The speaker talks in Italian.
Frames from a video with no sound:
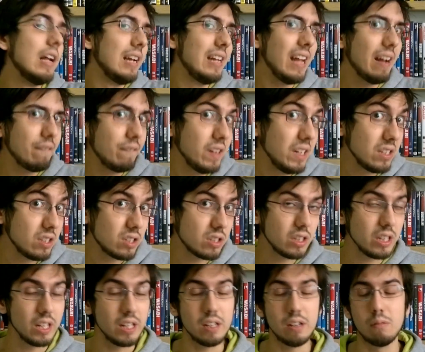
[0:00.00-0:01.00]
li ha
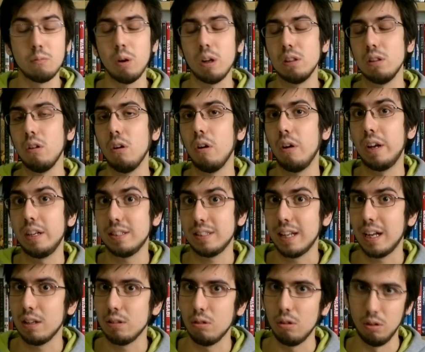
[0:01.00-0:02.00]
visti quando è
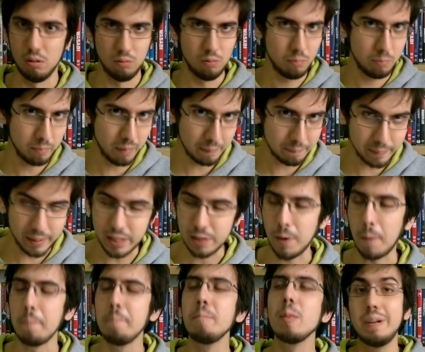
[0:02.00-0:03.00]
stato un
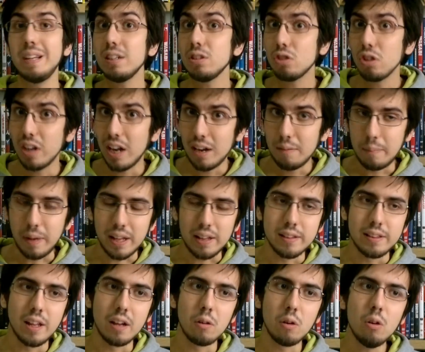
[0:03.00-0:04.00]
bambino.
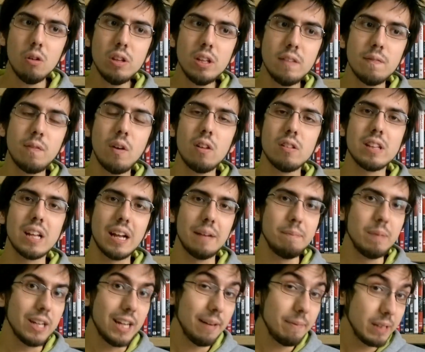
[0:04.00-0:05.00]
Personalmente, ogni volta che
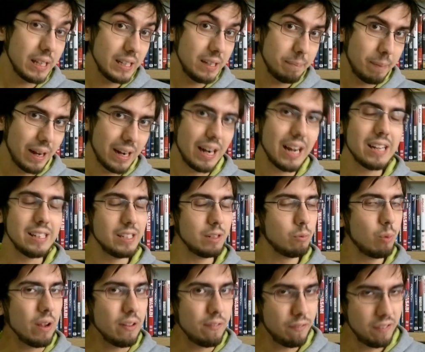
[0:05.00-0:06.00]
mi capita di parlare
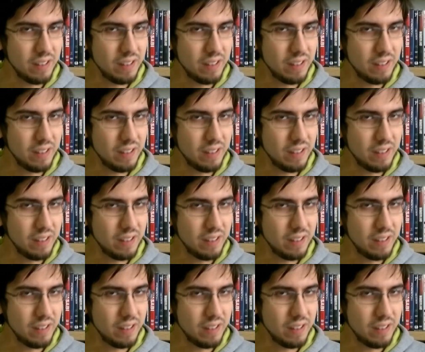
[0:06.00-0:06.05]
di quei